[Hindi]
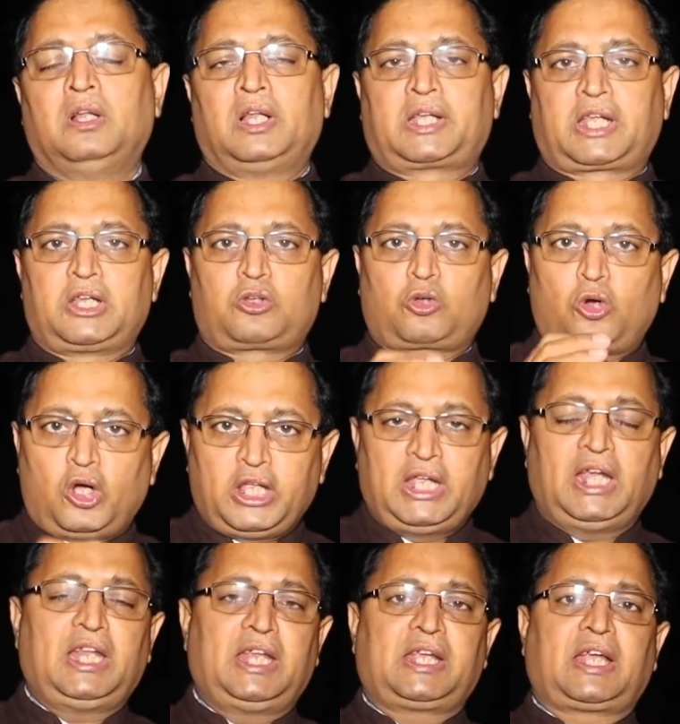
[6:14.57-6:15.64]
लेकिन
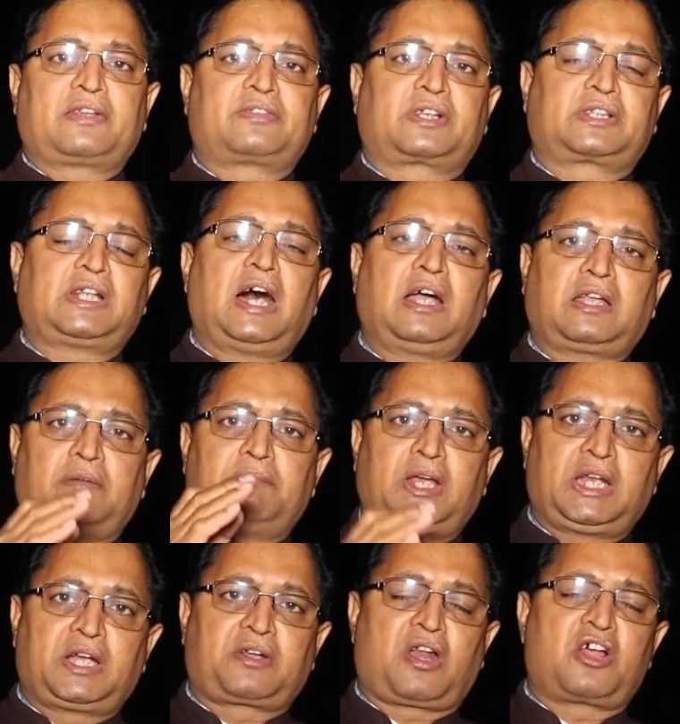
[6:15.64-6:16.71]
कोई ये नहीं कह सकता कि
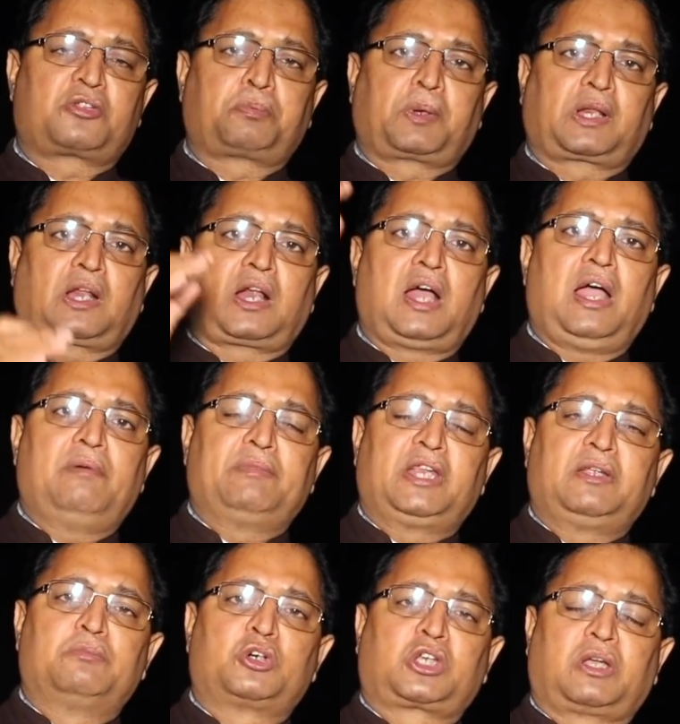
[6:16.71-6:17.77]
मैंने ट्रांसफ़र कराया
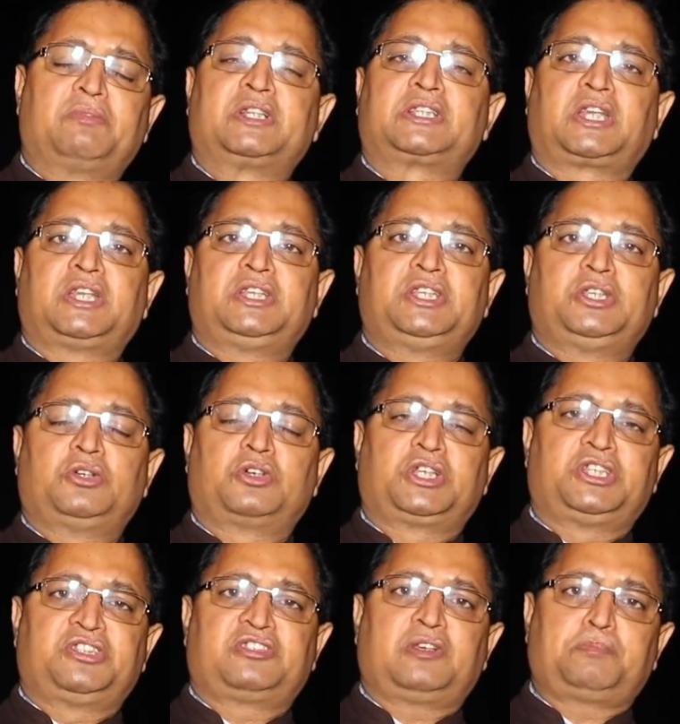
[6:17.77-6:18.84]
मेरी मुख्यमंत्री जी
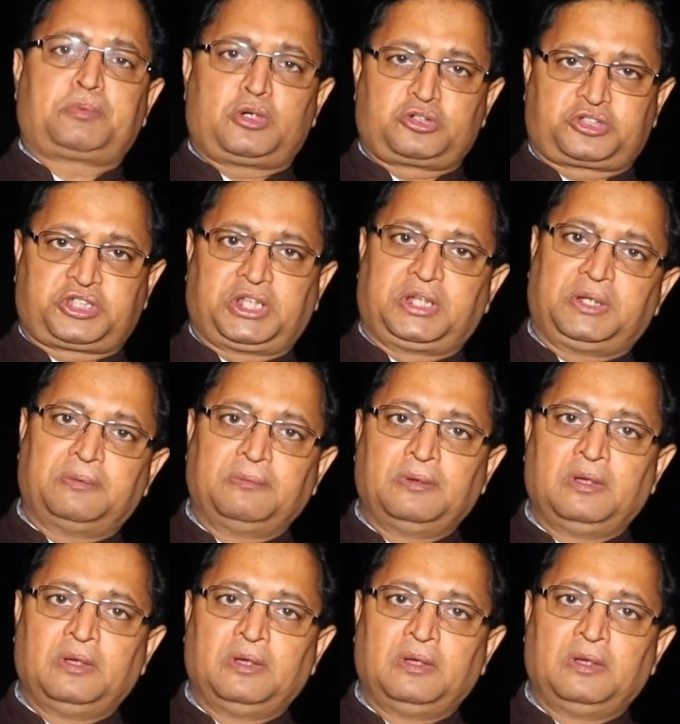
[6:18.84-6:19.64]
योगी जी से पहुंच थी